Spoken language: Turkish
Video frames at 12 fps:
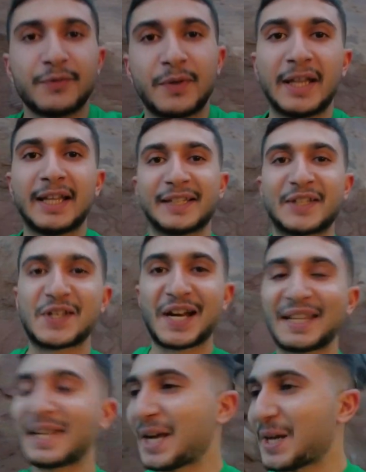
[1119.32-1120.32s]
Vallahi
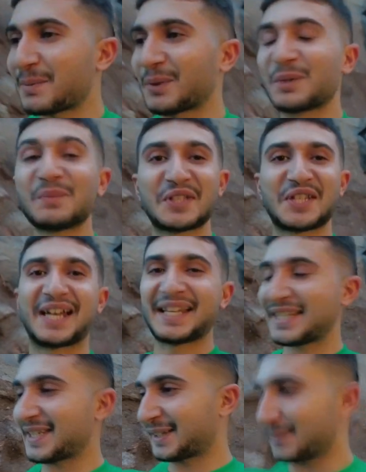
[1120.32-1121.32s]
dışarıda yer buldum.
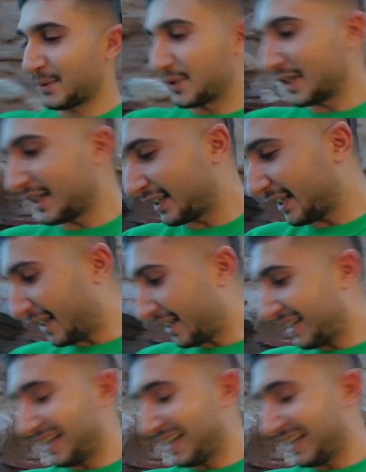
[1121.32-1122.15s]
Dışarıya çıktım öncelikle.